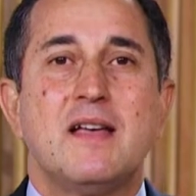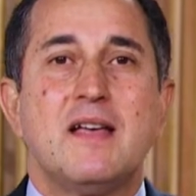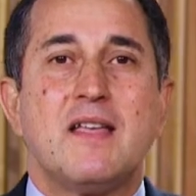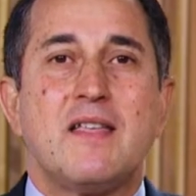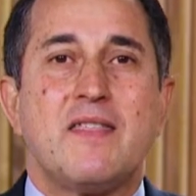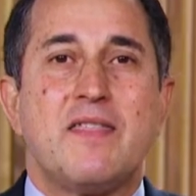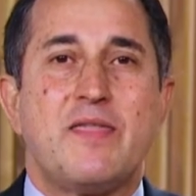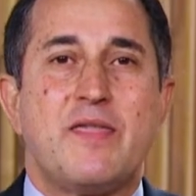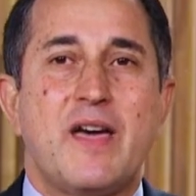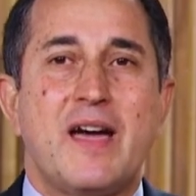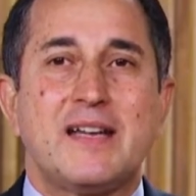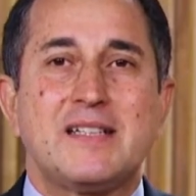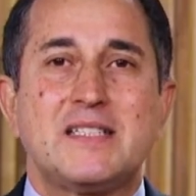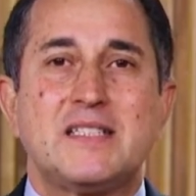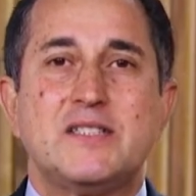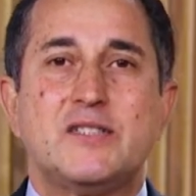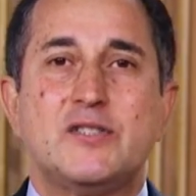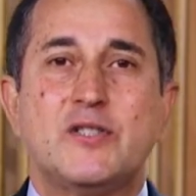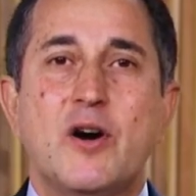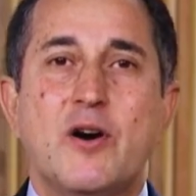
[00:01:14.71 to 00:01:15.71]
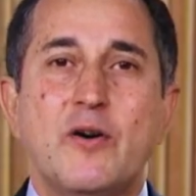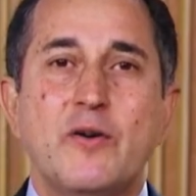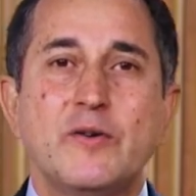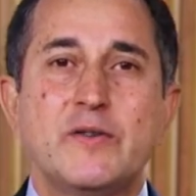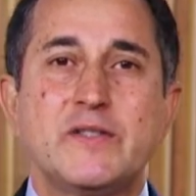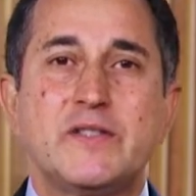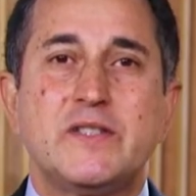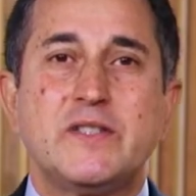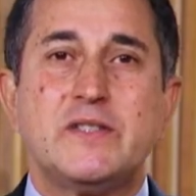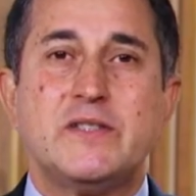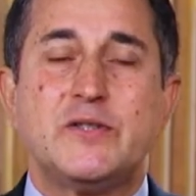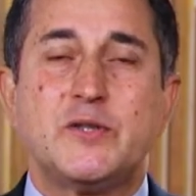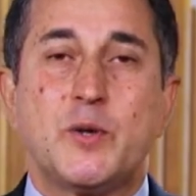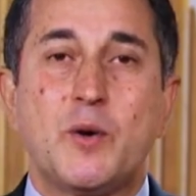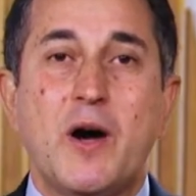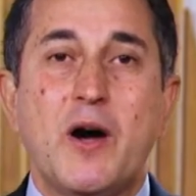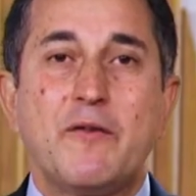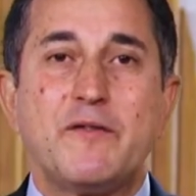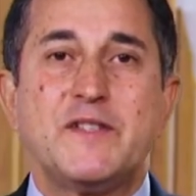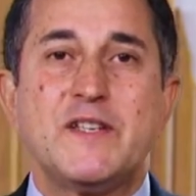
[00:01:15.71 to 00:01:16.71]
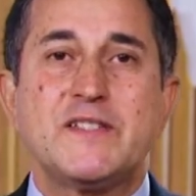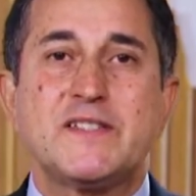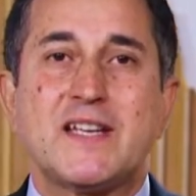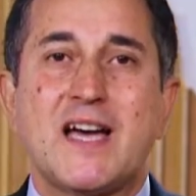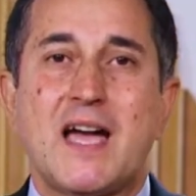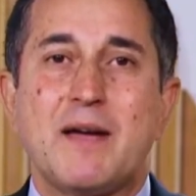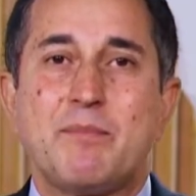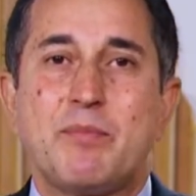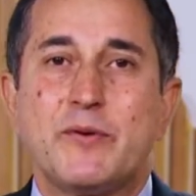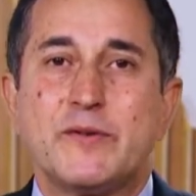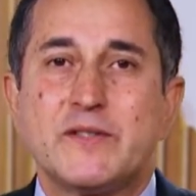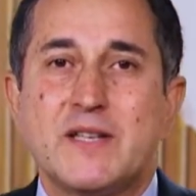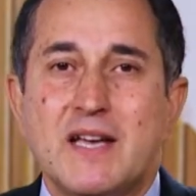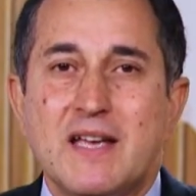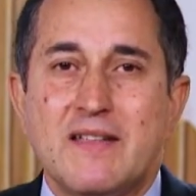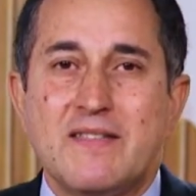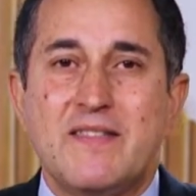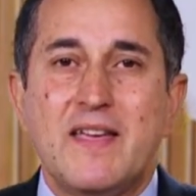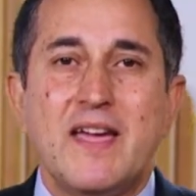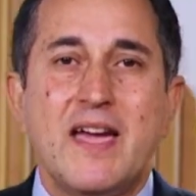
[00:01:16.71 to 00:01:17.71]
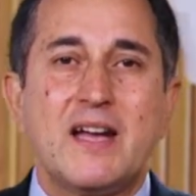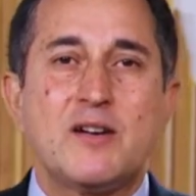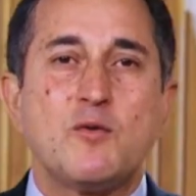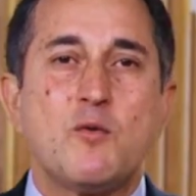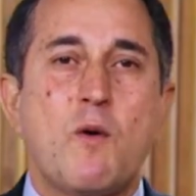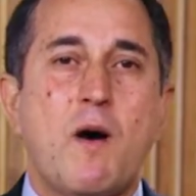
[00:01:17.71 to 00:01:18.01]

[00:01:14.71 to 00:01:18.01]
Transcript: e gli altri quasi 130 che lo abbandonarono?